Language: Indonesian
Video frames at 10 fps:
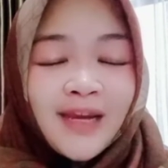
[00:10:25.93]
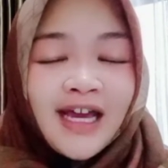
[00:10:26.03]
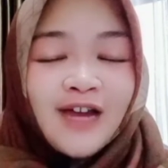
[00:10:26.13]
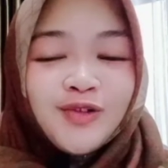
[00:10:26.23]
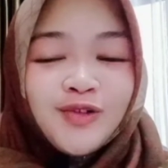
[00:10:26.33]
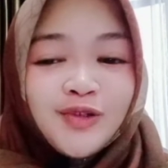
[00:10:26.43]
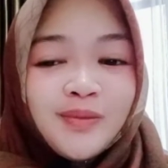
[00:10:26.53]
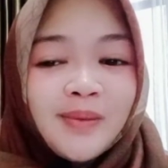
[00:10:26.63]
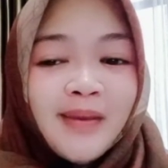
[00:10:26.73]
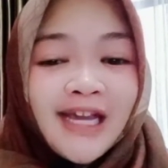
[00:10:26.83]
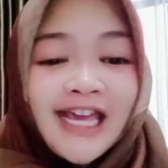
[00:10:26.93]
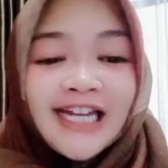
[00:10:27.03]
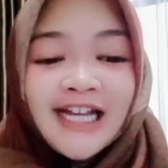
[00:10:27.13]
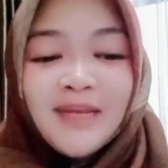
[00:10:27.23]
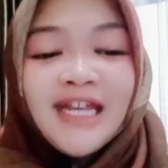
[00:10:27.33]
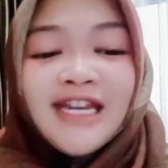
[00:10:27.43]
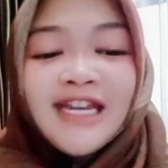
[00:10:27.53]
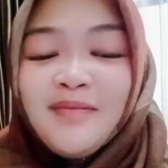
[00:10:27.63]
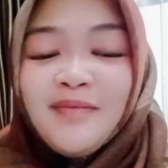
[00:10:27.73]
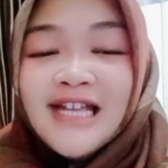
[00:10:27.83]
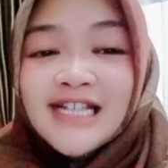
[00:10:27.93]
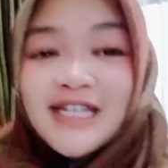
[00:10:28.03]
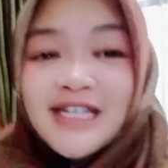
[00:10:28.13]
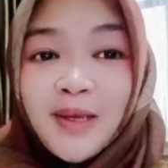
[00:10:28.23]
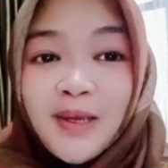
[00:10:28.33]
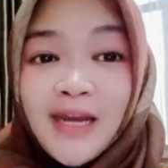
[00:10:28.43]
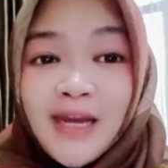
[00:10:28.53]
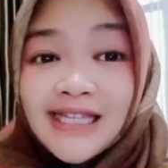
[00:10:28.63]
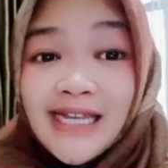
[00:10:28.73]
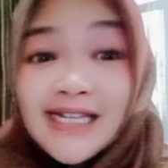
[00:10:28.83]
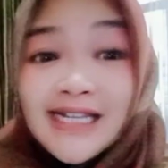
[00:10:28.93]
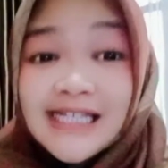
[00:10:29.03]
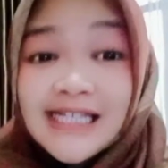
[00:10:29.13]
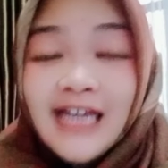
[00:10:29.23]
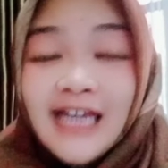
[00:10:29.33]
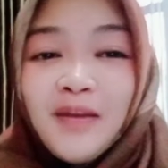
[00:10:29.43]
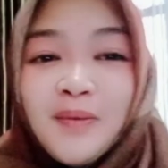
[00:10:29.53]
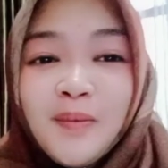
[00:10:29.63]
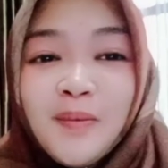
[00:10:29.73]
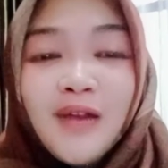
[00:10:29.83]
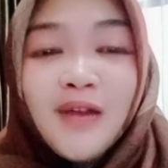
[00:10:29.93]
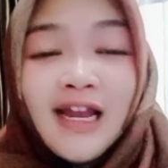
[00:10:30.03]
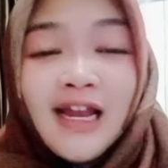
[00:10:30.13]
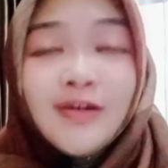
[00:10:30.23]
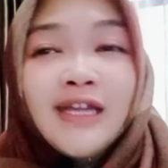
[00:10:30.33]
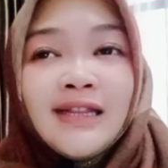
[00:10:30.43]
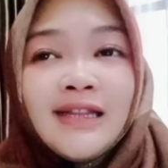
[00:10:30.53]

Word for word: Nah, untuk pemakaian krim ini biasanya banyak banget nih yang pemula lakuin.